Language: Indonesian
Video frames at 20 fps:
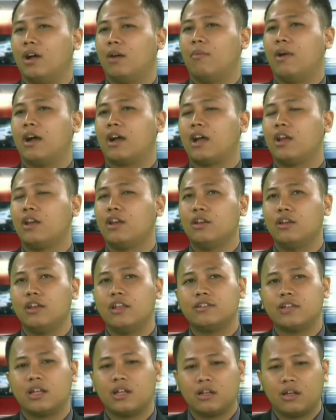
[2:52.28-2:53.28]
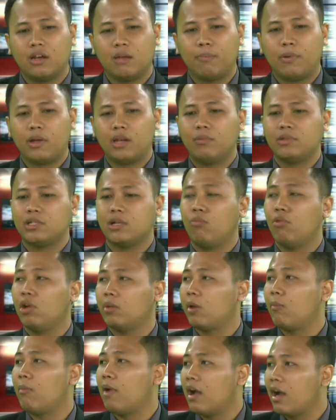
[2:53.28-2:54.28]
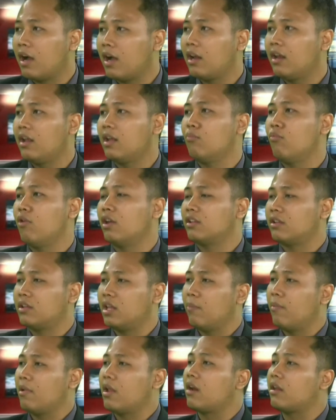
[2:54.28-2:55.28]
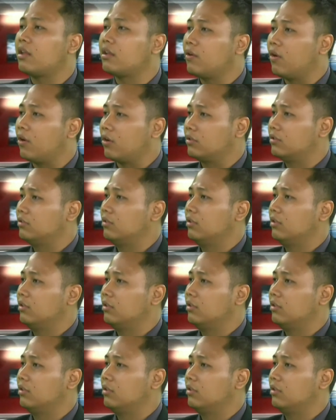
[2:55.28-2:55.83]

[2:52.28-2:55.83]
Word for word: uh, bahkan desain ke depan bisa buat perbankan dan buat kriminal record.